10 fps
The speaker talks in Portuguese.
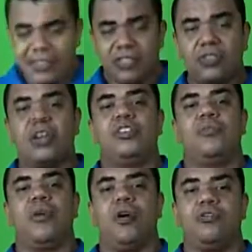Essa história
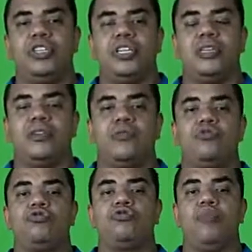de molde
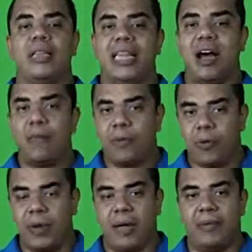costuma dar
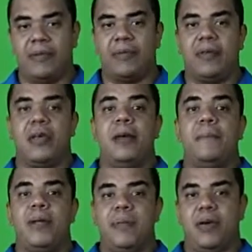problema.
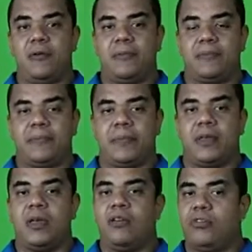Primeiro,
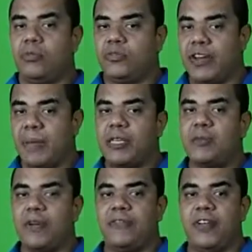nós vamos falar
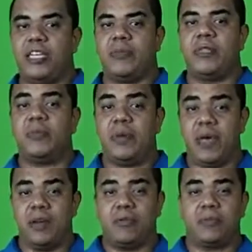mais para frente, mas
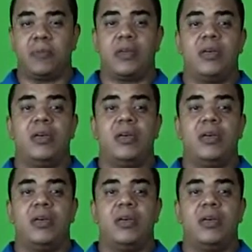primeiro,